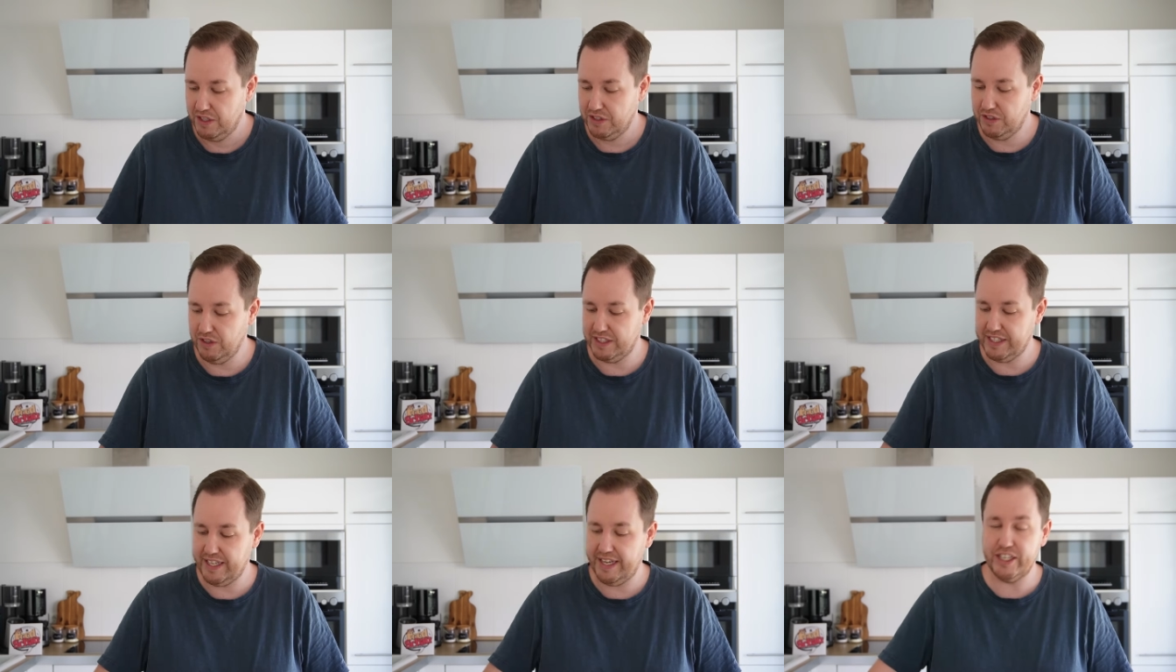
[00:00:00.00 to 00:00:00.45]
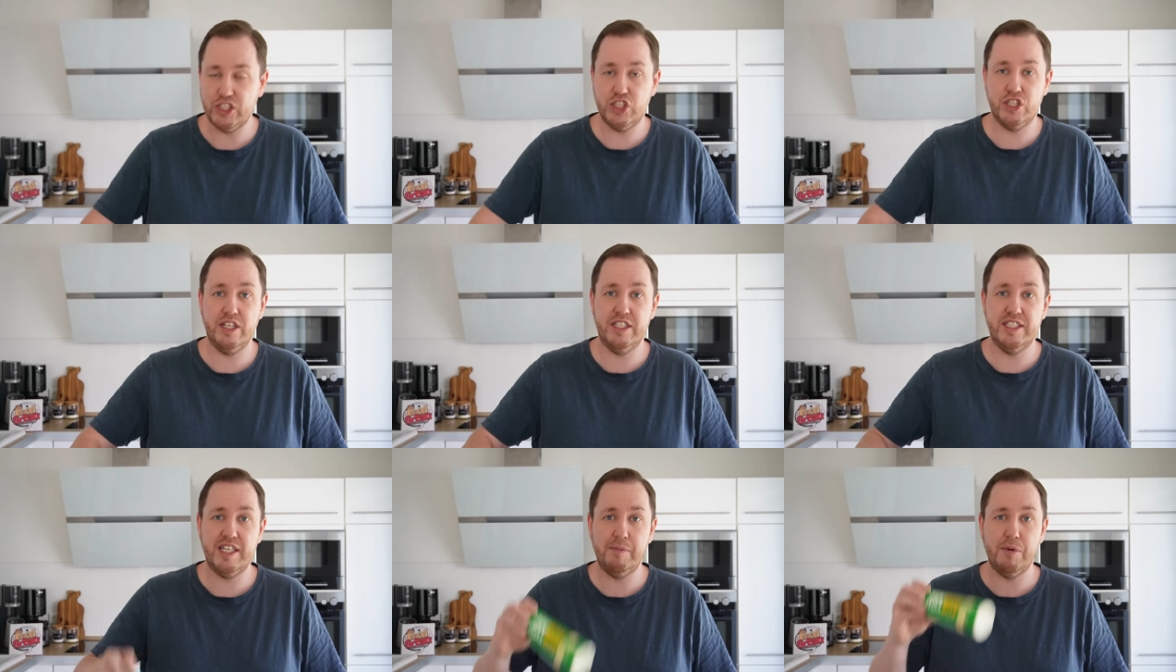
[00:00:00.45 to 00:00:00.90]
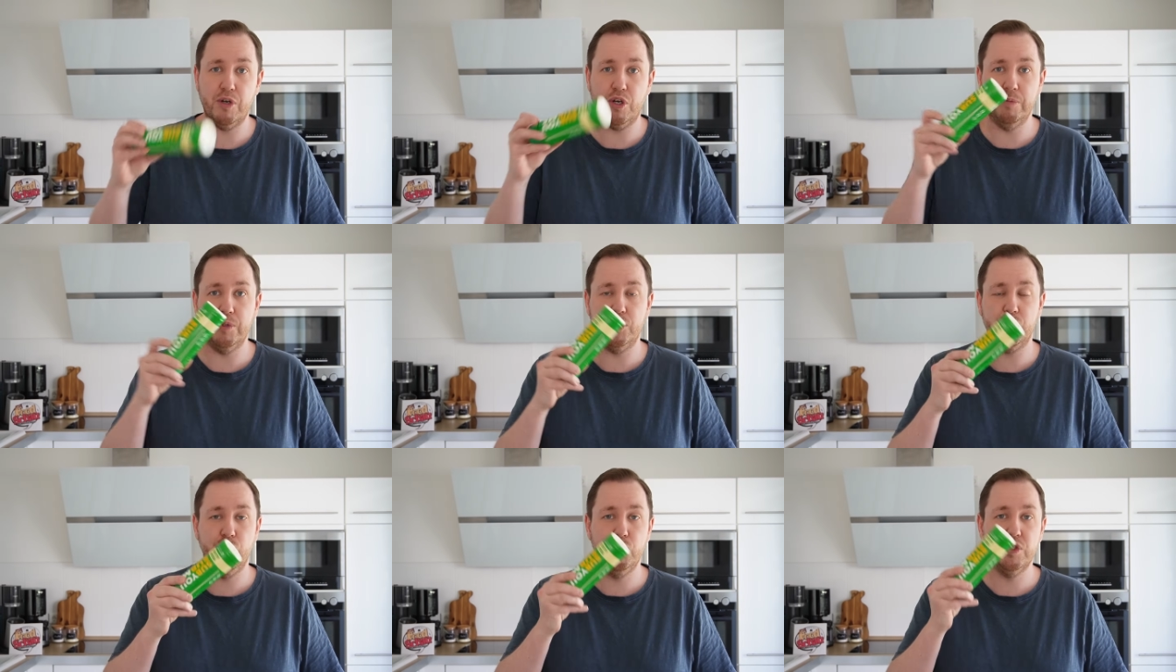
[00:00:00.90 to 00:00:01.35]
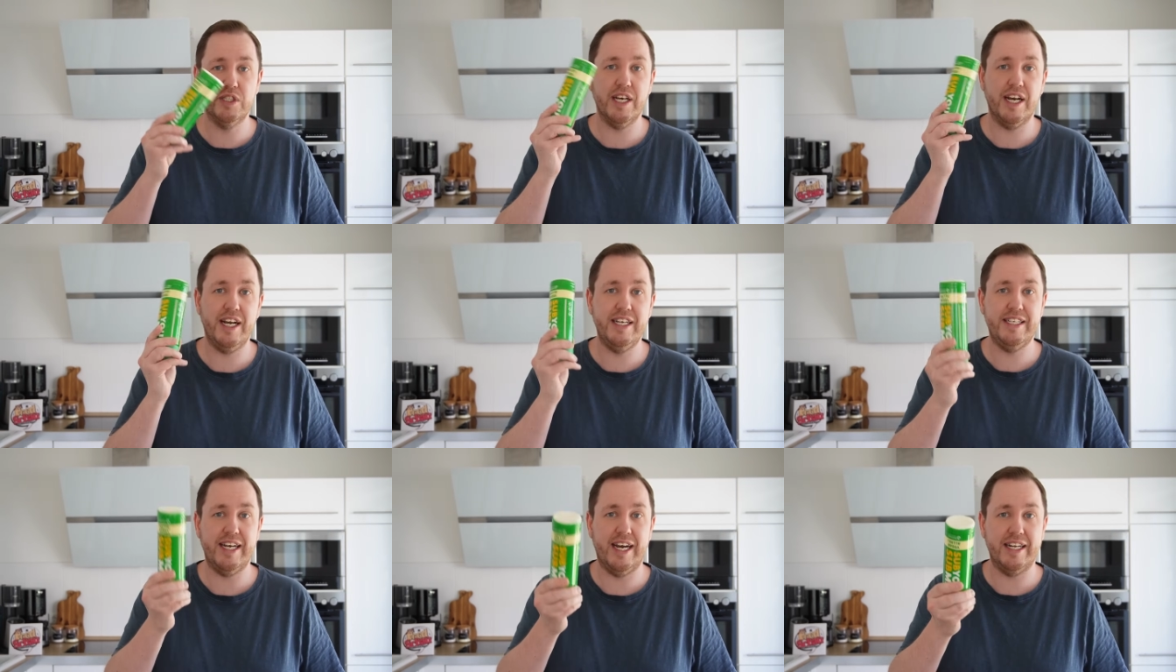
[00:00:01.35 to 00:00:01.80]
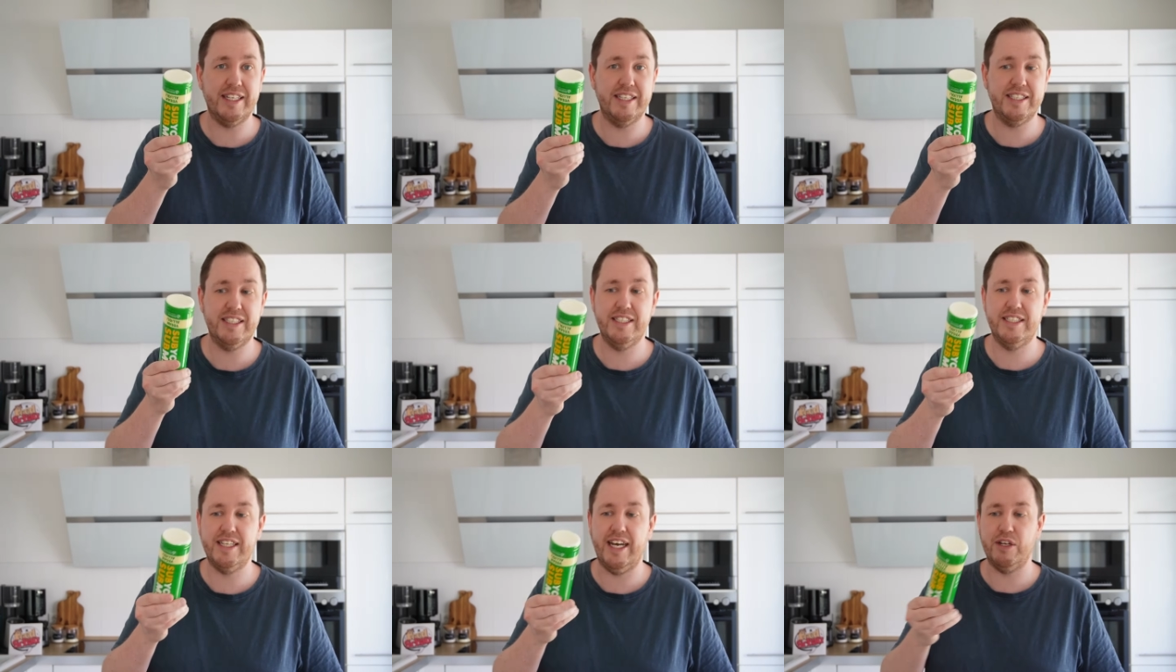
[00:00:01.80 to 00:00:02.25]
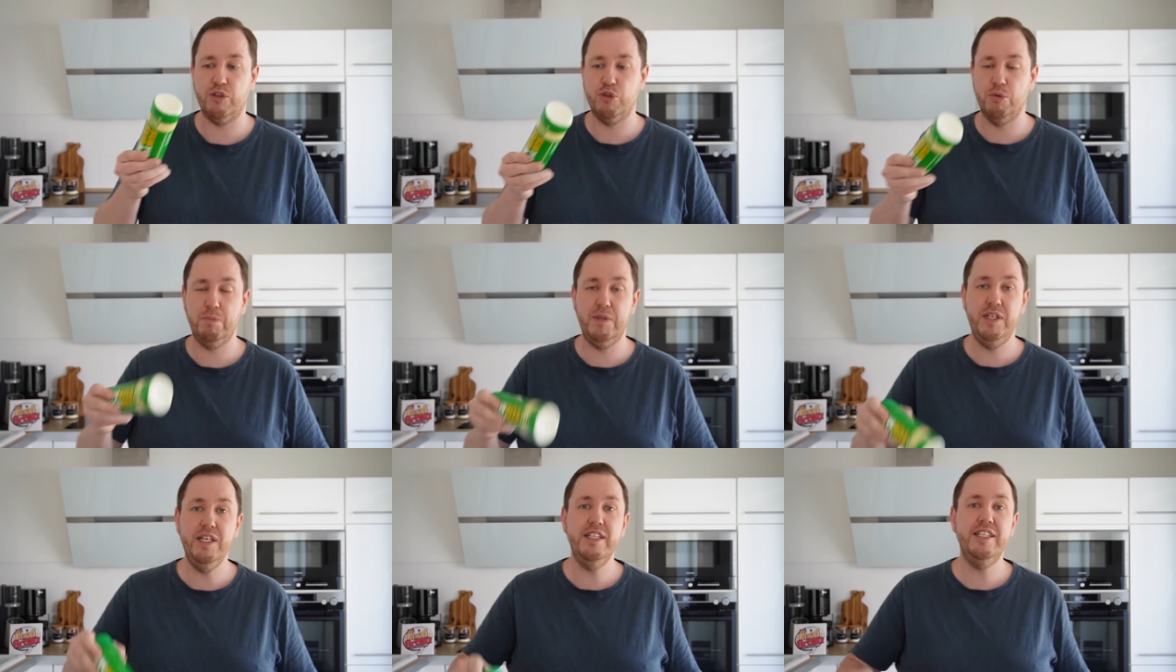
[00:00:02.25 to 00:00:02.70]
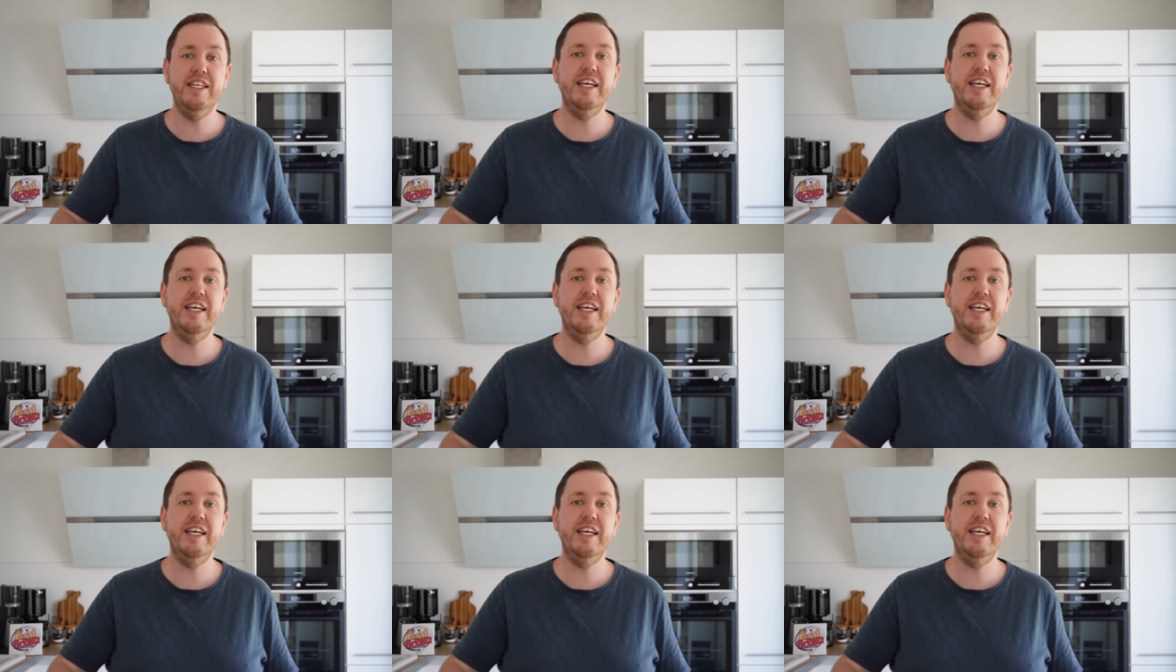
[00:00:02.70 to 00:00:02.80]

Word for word: Ja, der Hersteller selber kommt aus Österreich, hat das Design kopiert.